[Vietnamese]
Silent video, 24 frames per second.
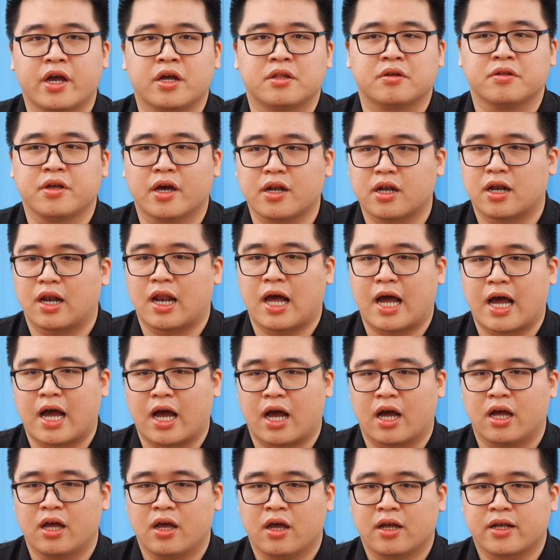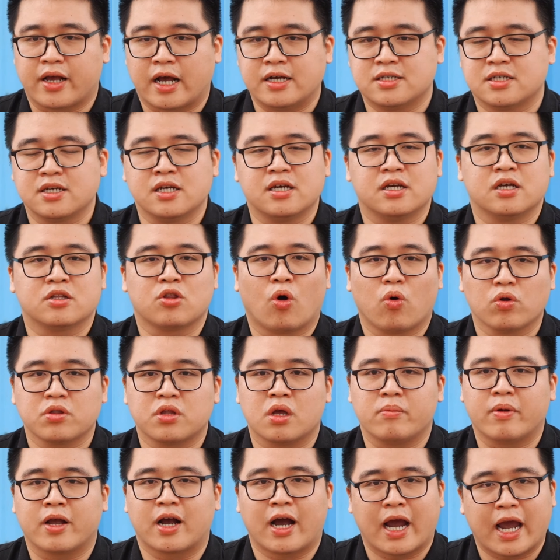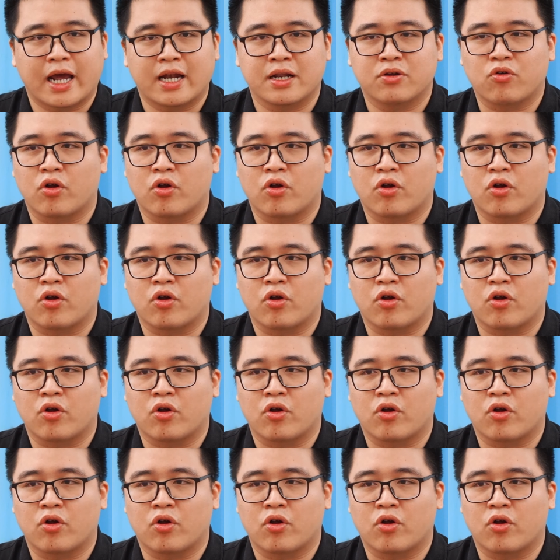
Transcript: Thứ nhất là cái gì tốt thì mình khen,